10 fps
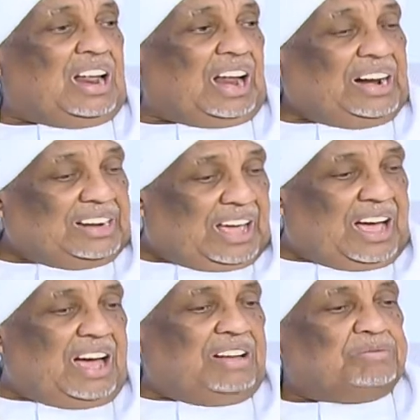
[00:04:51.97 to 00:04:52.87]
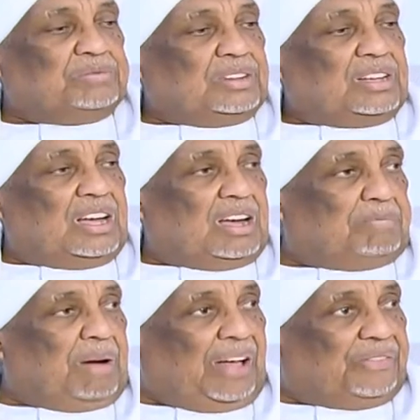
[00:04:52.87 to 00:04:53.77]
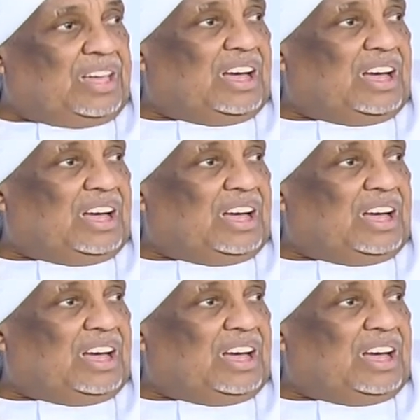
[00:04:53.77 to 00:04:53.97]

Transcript: علها بعض